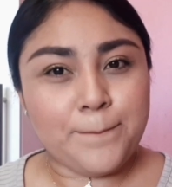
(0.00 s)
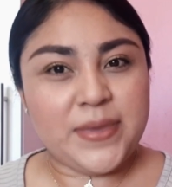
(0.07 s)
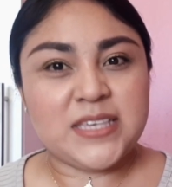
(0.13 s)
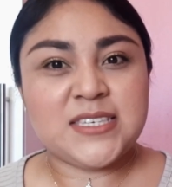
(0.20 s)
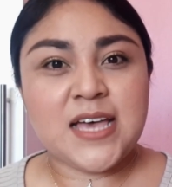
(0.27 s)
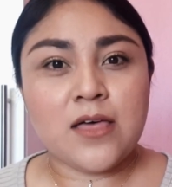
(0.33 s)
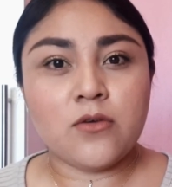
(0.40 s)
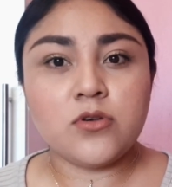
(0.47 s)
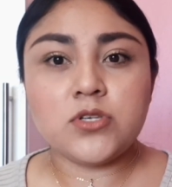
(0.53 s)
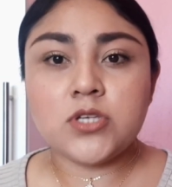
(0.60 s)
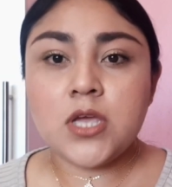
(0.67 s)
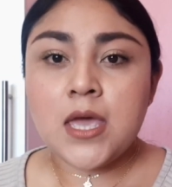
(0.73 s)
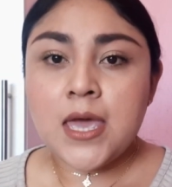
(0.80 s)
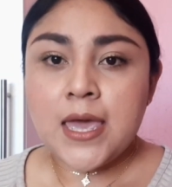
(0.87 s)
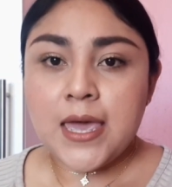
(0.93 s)
pesados,
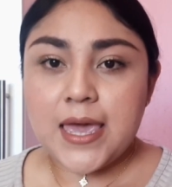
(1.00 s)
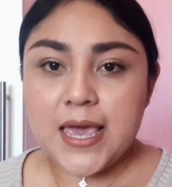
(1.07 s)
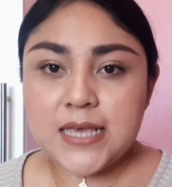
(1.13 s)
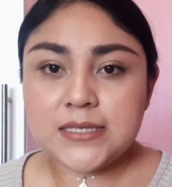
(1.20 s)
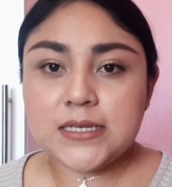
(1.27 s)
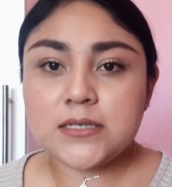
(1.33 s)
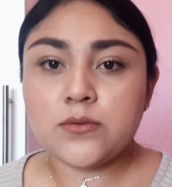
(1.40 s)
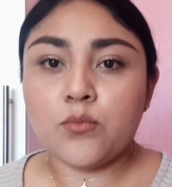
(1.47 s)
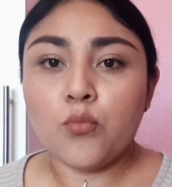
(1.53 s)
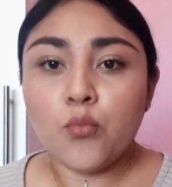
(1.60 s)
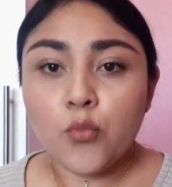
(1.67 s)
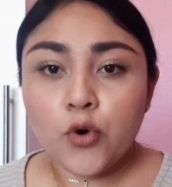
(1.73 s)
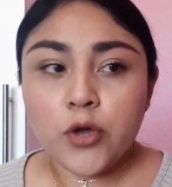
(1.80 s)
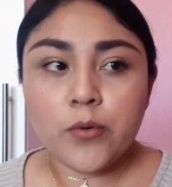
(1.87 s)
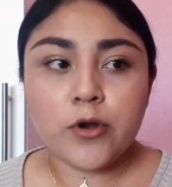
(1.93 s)
este es
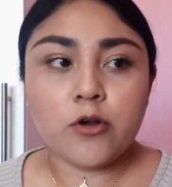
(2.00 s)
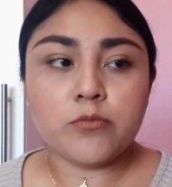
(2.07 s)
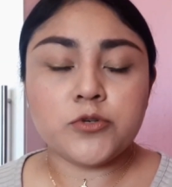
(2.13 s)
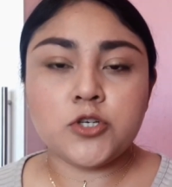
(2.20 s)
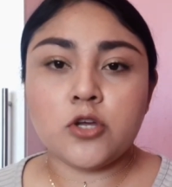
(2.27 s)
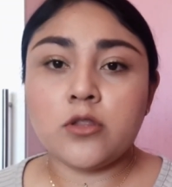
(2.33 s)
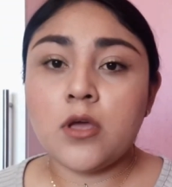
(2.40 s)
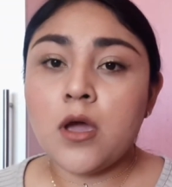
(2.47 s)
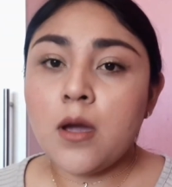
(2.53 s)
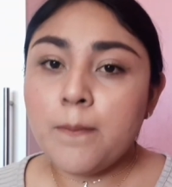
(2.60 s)
muy buena opción,